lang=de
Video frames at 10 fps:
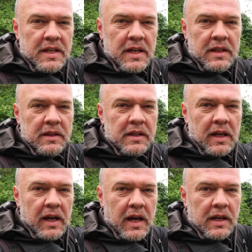hier hinten
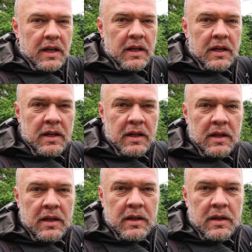gerade
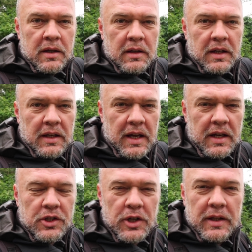den
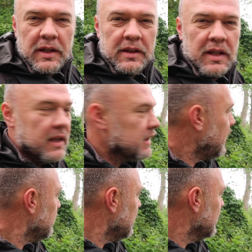Jägerstand entdeckt
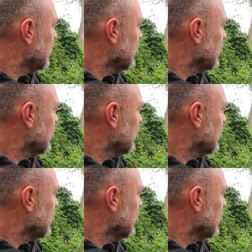habe.